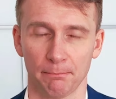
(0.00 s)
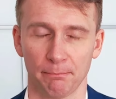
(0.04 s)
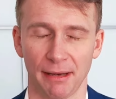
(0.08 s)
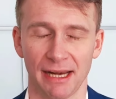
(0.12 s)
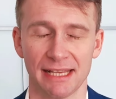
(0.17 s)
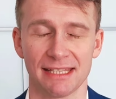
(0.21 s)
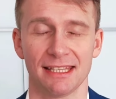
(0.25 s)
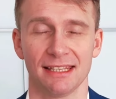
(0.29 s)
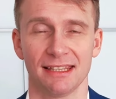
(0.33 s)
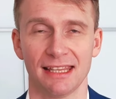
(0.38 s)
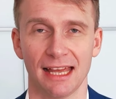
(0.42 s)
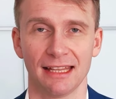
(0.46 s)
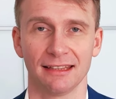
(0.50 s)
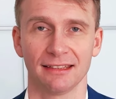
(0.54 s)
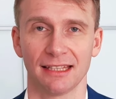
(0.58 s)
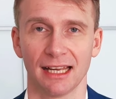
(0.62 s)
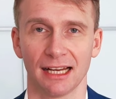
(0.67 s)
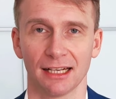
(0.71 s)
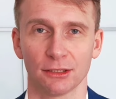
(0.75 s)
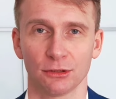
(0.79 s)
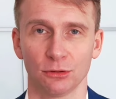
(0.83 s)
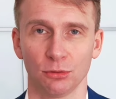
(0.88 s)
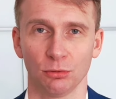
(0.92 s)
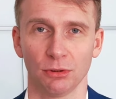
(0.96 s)

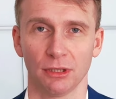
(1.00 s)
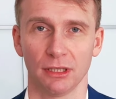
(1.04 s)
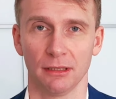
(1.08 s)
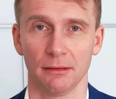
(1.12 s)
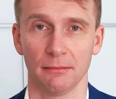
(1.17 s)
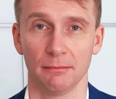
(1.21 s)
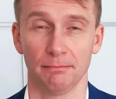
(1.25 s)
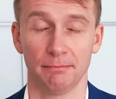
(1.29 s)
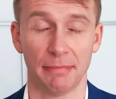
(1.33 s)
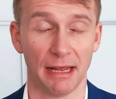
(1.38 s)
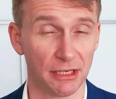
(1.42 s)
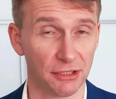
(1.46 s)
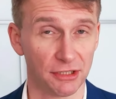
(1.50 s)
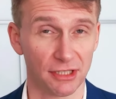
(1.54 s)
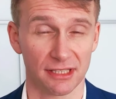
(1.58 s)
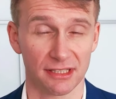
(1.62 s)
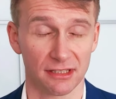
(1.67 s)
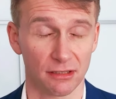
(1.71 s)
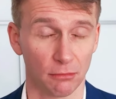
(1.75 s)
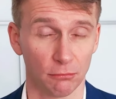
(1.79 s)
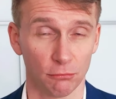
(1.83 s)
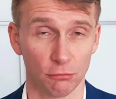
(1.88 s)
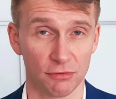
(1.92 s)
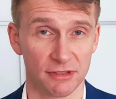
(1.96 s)
prezydenta, który będzie
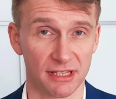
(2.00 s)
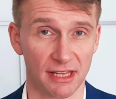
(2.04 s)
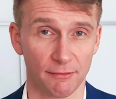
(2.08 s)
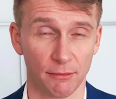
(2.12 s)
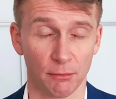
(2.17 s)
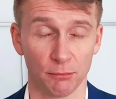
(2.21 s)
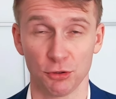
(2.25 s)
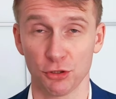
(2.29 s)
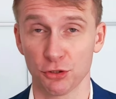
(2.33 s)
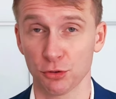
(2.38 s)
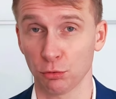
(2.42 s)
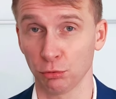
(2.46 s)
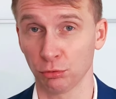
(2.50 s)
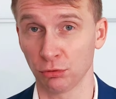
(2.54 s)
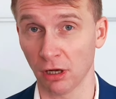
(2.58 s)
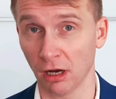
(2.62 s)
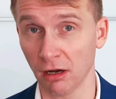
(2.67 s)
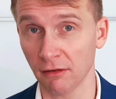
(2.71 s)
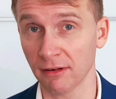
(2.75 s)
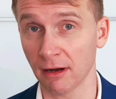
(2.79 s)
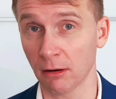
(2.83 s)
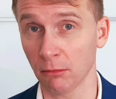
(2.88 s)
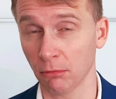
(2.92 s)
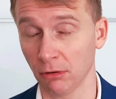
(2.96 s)
z tą ustawą
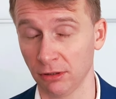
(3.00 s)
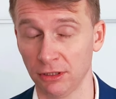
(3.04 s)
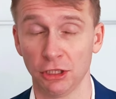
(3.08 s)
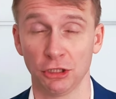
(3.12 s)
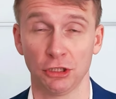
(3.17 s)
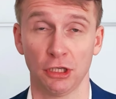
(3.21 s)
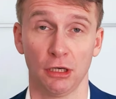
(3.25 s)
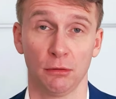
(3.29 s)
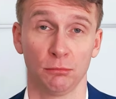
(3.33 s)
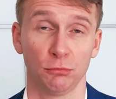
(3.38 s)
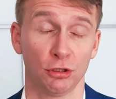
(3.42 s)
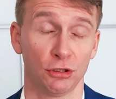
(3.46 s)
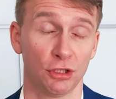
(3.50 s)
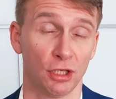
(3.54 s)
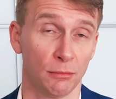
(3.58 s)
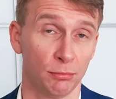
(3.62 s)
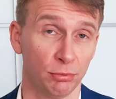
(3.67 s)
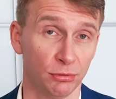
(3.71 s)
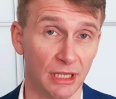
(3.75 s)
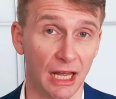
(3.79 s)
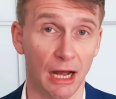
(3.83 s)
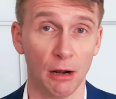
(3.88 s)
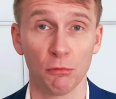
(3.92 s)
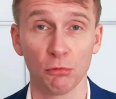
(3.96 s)
dyskutował, odeśle ją do
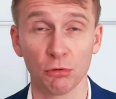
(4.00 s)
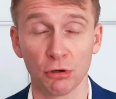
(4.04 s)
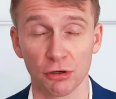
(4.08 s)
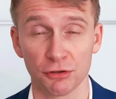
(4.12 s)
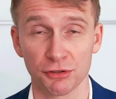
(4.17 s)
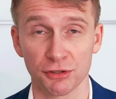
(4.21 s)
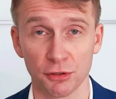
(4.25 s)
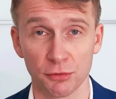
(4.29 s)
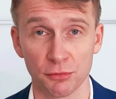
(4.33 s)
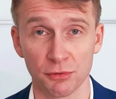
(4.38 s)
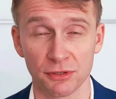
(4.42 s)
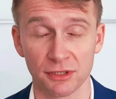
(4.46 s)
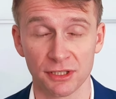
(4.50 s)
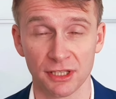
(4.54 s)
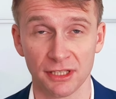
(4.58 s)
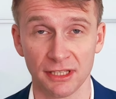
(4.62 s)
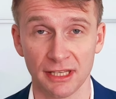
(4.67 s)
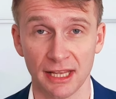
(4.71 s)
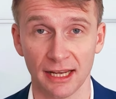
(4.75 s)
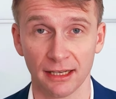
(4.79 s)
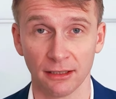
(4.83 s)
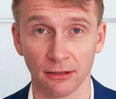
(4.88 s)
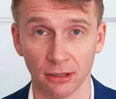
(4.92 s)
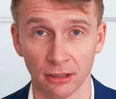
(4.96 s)
Trybunału
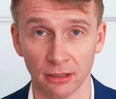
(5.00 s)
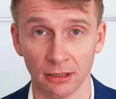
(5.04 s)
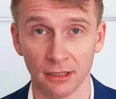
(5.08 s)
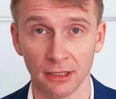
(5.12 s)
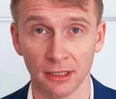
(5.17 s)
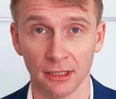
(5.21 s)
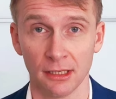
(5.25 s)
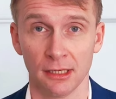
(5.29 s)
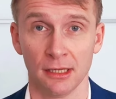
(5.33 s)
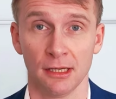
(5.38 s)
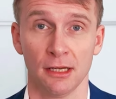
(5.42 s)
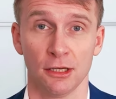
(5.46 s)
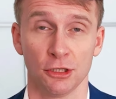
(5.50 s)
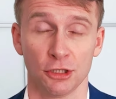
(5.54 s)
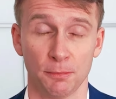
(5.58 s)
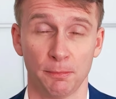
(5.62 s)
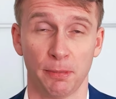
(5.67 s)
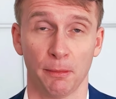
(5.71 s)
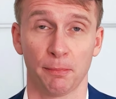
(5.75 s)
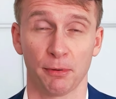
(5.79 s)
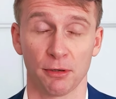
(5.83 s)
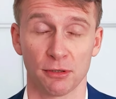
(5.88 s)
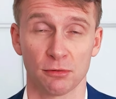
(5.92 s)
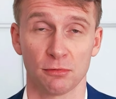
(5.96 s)
Konstytucyjnego, czy
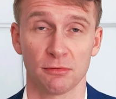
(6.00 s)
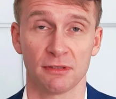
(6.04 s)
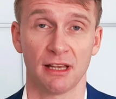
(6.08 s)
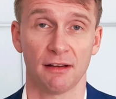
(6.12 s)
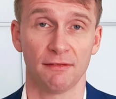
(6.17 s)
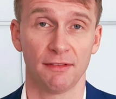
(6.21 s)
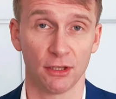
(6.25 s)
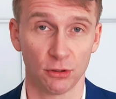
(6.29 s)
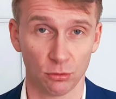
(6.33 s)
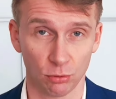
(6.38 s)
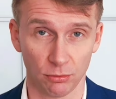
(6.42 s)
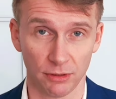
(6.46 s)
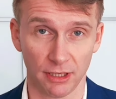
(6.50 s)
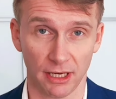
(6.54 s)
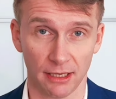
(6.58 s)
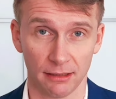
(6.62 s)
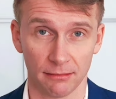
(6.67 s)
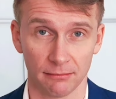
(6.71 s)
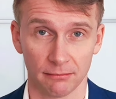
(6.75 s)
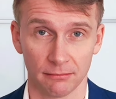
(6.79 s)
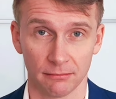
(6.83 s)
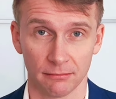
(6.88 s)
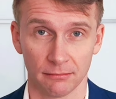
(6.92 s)
po prostu zawetuje.